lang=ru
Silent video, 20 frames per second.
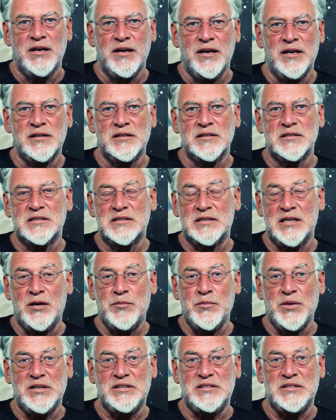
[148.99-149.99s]
этот
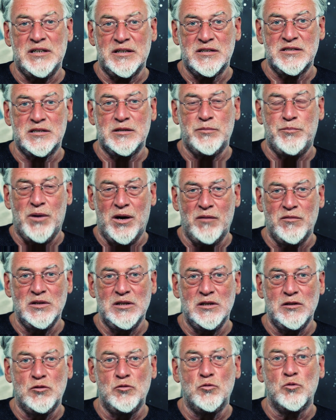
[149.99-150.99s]
самый текст
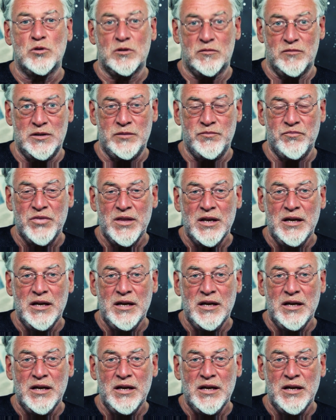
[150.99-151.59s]
Павла Дурова.